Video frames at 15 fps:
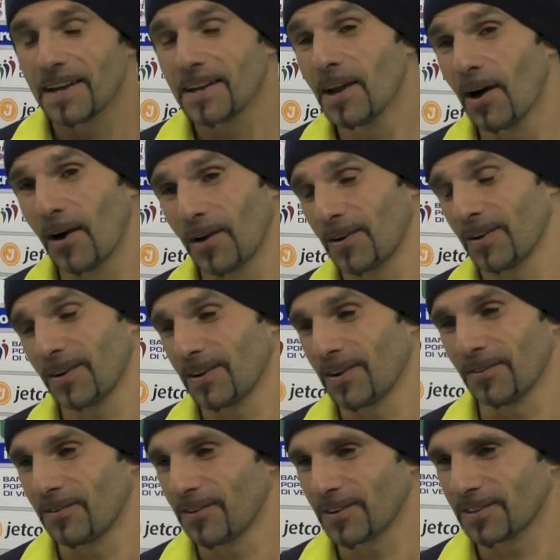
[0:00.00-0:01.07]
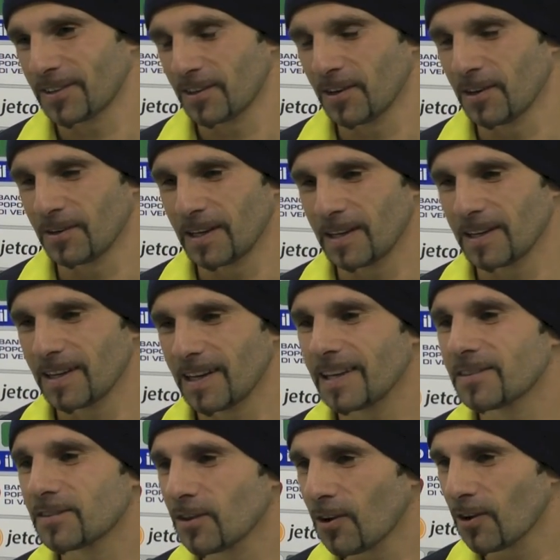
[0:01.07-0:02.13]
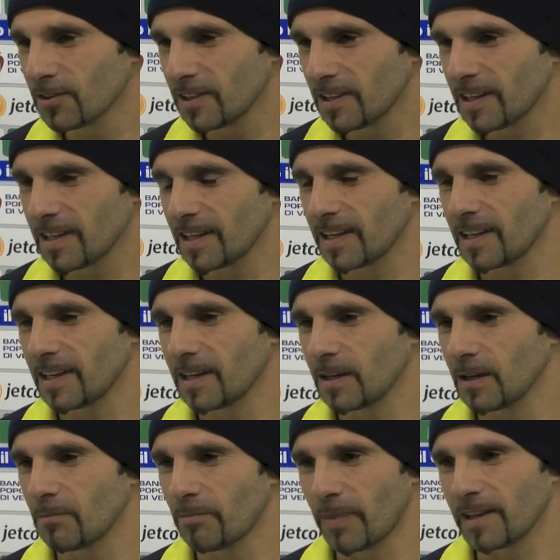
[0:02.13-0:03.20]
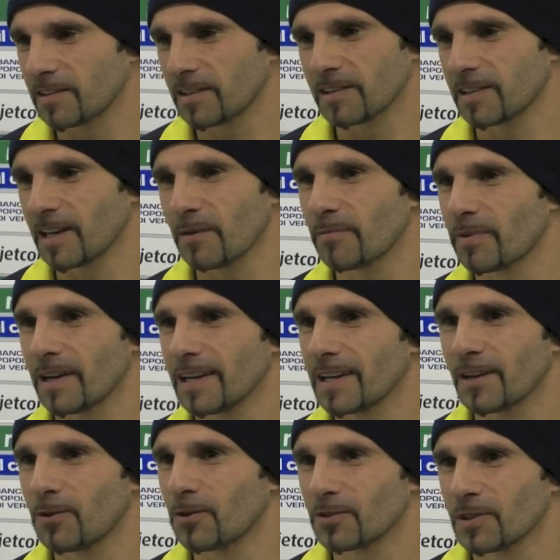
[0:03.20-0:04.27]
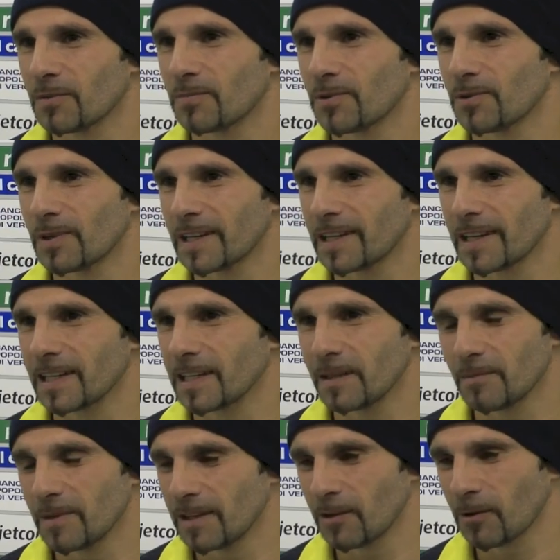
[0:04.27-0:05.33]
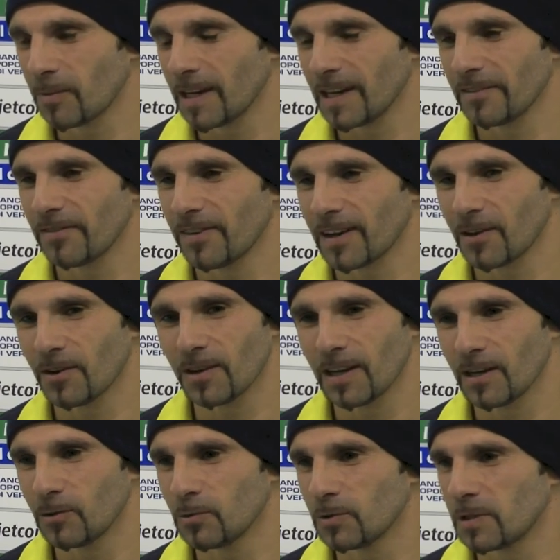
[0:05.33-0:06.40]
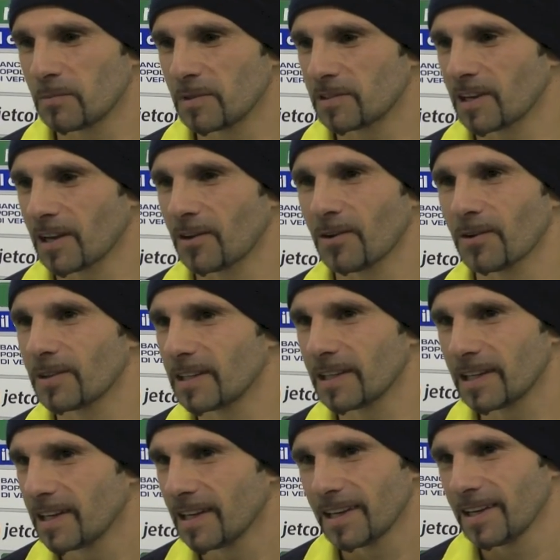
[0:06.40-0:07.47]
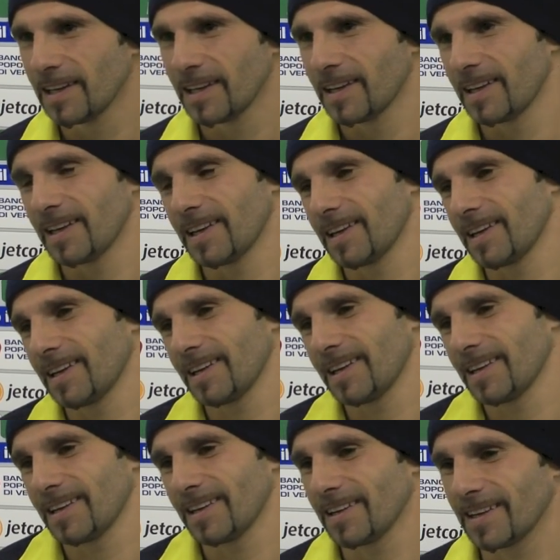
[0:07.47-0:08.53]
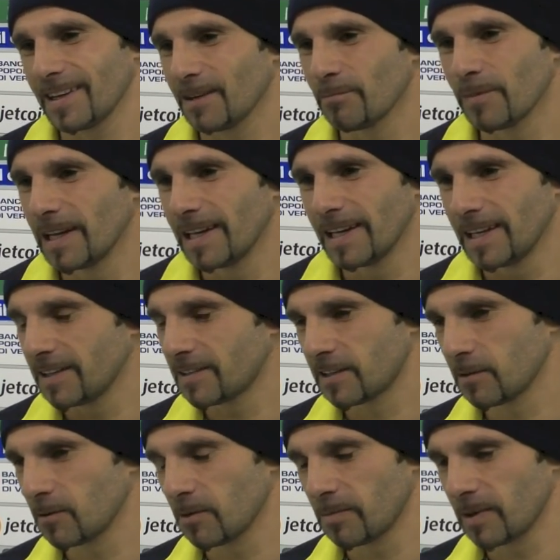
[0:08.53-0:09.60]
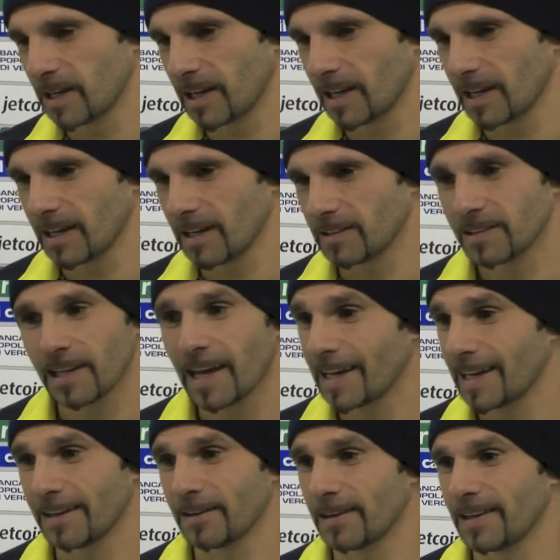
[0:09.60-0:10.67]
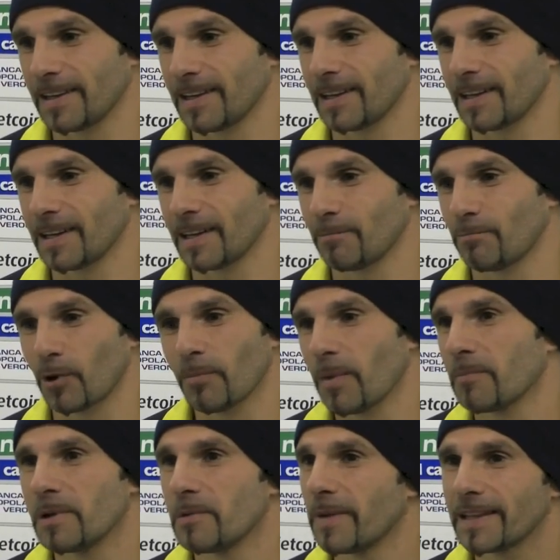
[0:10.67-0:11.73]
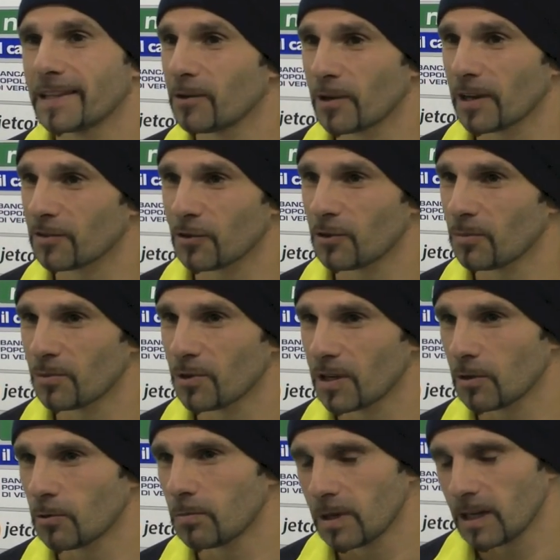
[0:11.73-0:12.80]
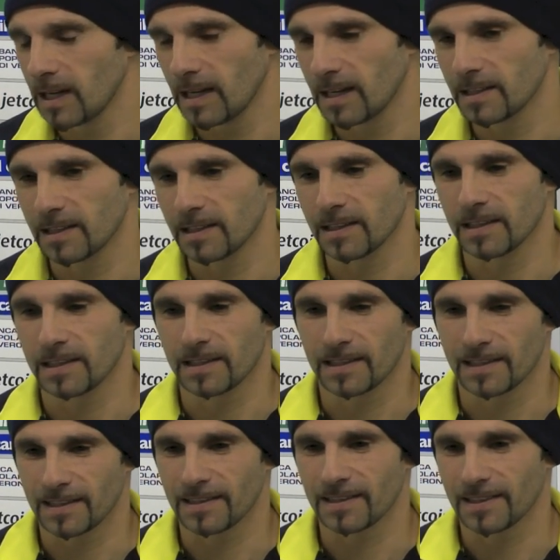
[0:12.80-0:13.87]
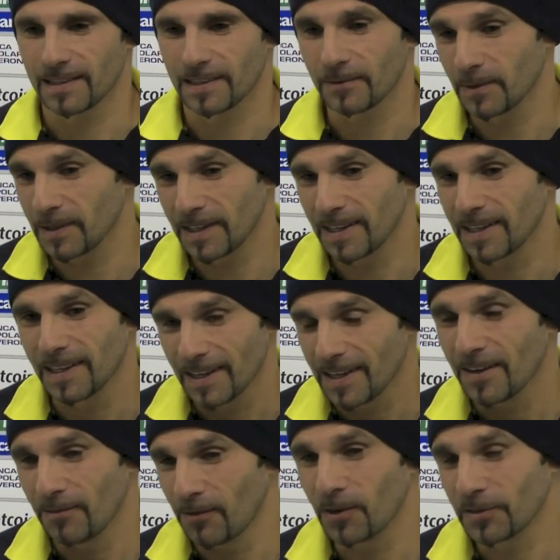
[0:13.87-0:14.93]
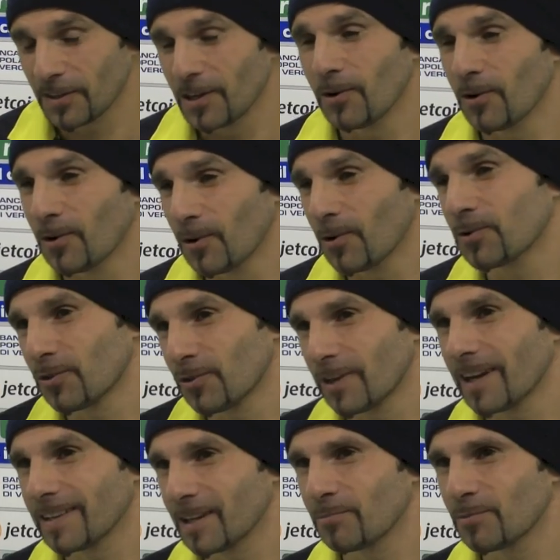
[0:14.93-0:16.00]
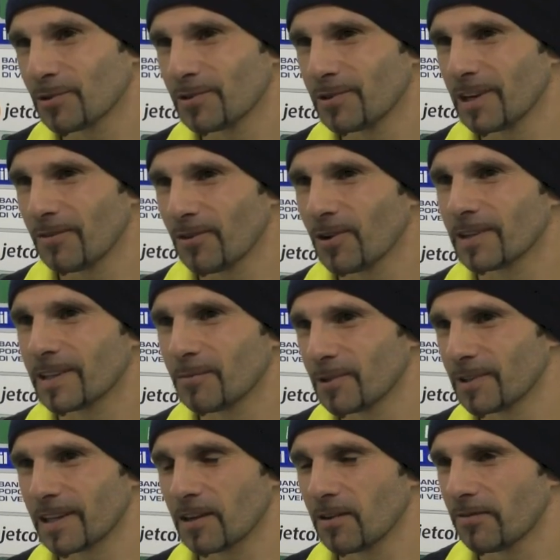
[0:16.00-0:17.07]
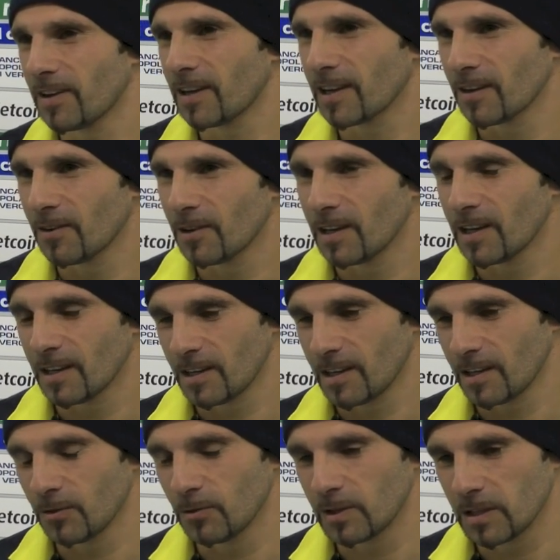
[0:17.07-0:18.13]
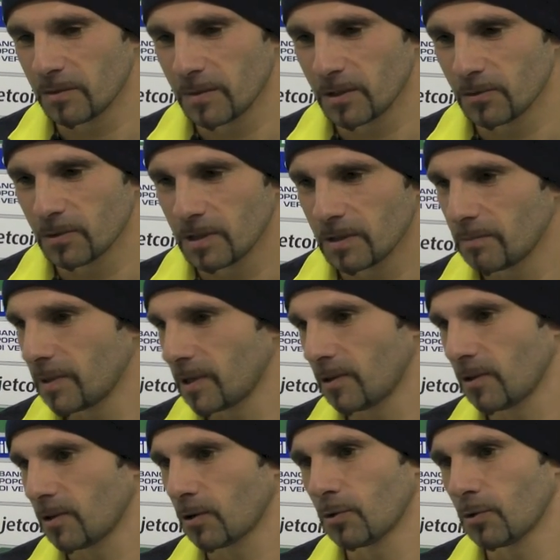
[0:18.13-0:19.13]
No, no, no, forse no. Nei, nei sogni pensi sempre alle cose più incredibili. È normale far gol agli ultimi secondi eh, è bellissimo perché sai che probabilmente non riescono più a recuperarti. Eh, quindi forse l'ho sognata più di una volta poter fare gol agli ultimi minuti, però